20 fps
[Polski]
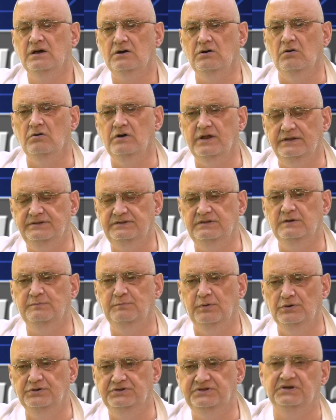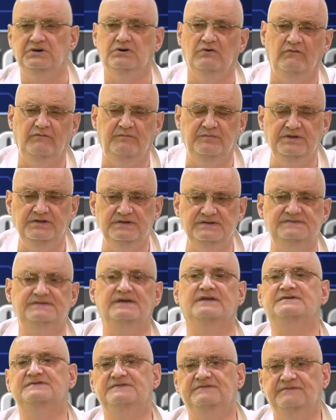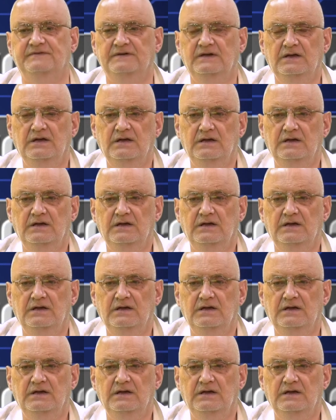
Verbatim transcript: konkretnych polityków ministerstw